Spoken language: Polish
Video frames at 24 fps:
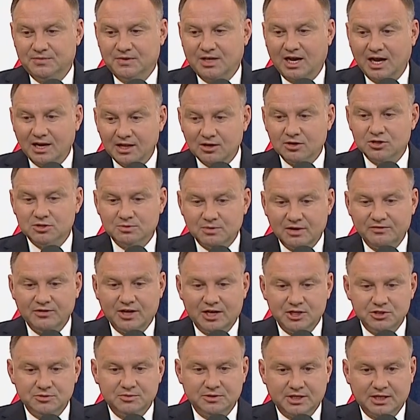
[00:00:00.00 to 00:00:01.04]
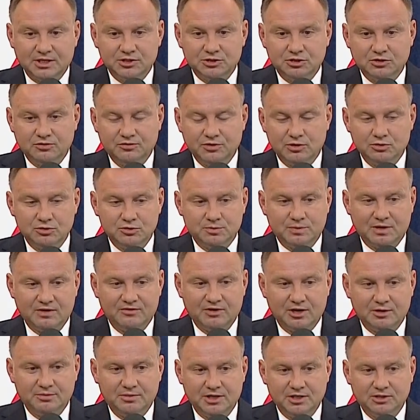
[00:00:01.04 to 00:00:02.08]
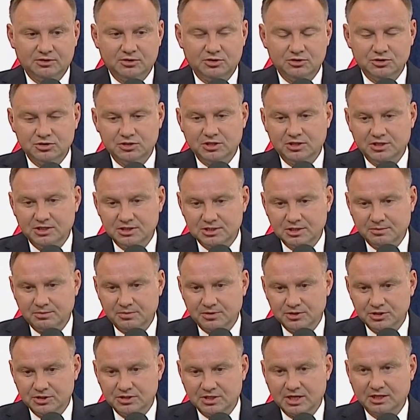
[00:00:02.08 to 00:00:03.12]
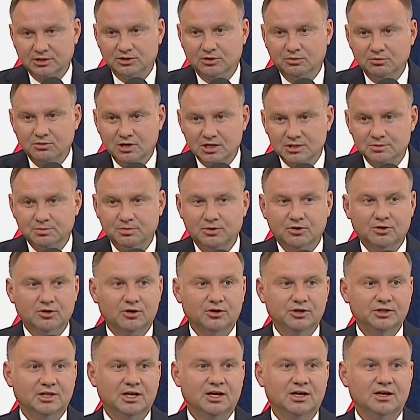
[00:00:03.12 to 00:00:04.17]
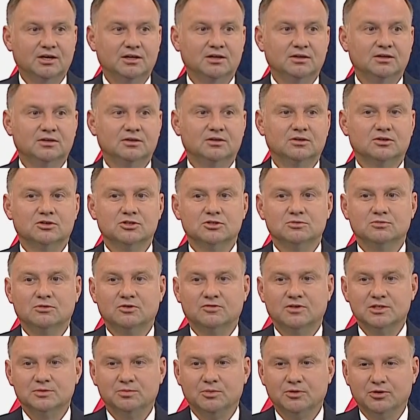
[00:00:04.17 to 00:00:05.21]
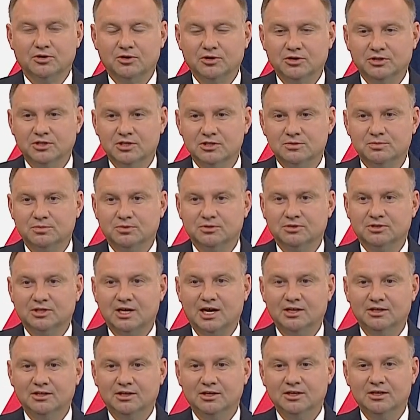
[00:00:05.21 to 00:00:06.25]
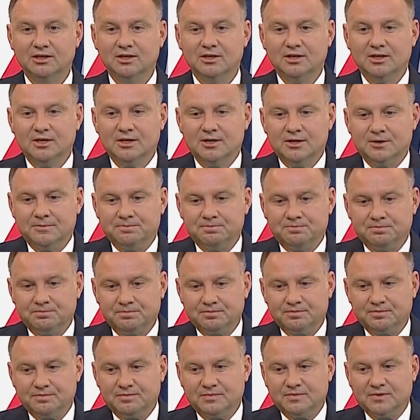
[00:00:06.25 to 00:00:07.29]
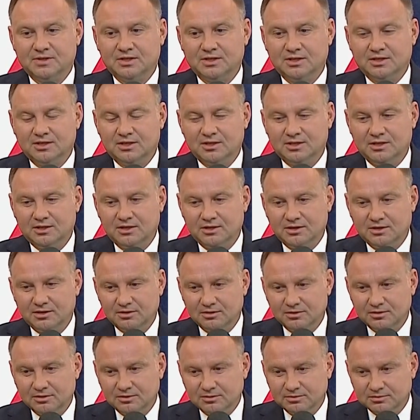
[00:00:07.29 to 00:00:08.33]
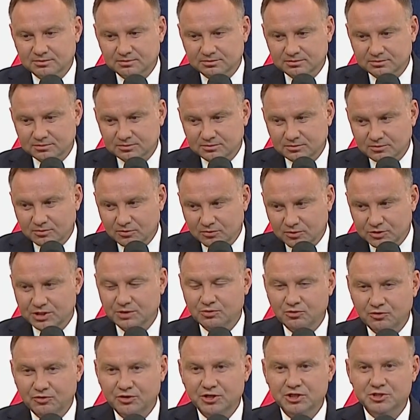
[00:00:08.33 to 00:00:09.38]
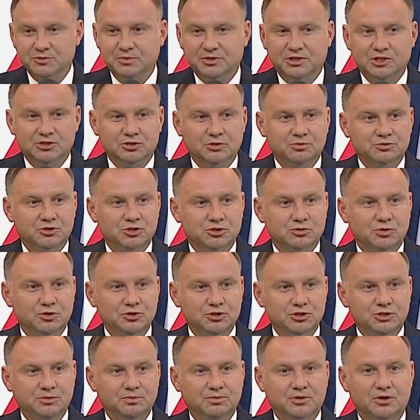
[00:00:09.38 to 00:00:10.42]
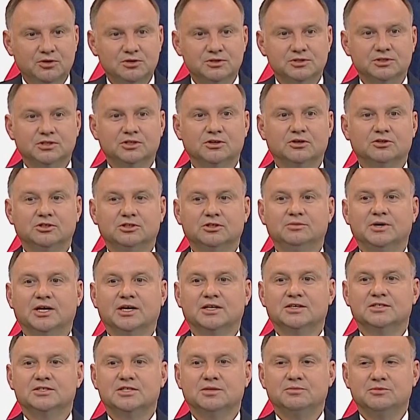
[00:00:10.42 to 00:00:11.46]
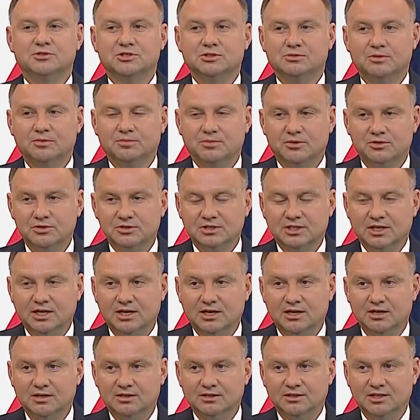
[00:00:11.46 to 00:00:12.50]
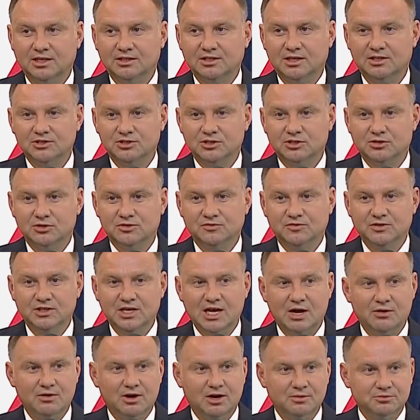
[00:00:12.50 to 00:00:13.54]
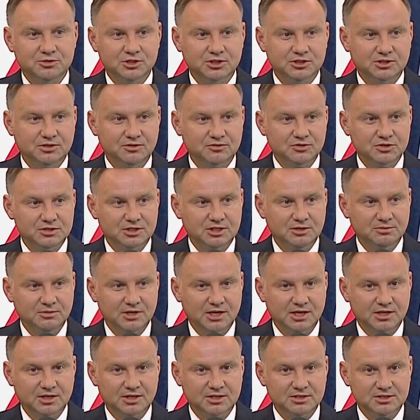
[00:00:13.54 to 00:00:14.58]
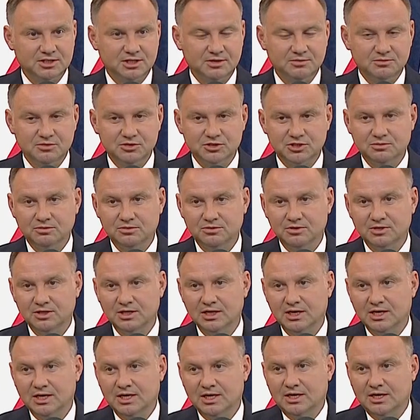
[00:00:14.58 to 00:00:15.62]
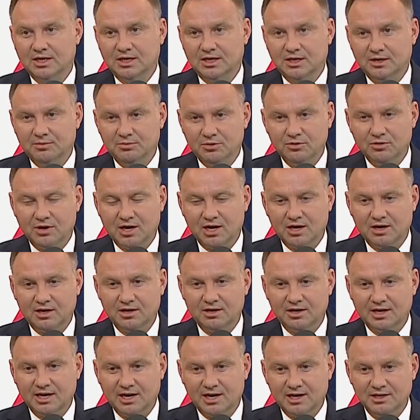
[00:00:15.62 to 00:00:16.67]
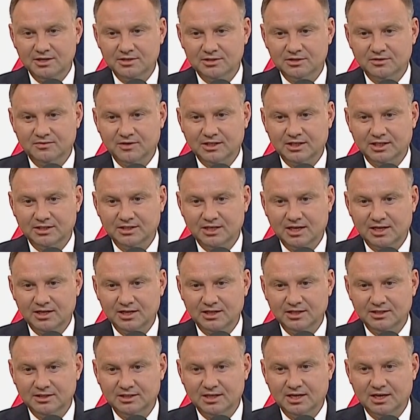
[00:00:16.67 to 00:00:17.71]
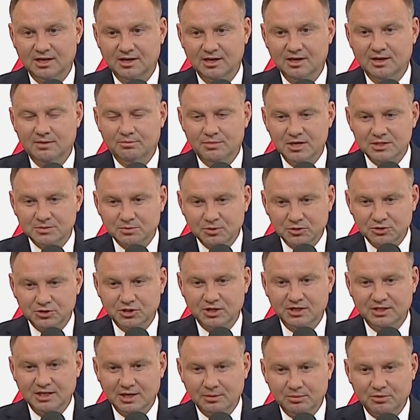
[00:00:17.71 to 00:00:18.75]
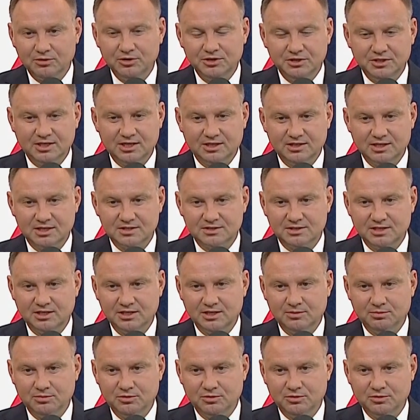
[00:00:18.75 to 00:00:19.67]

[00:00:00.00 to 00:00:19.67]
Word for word: Ale rozmawialiśmy także o wielu sprawach merytorycznych i chcę powiedzieć tak, to była spokojna rozmowa, spokojne spotkanie mm, e, gdzie mówiliśmy też o przyszłości Polski, o tym, jak chcemy, żeby Polska nadal się rozwijała, a przede wszystkim jak chcemy, żeby e, była realizowana dalej ta bezpośrednia polityka na scenie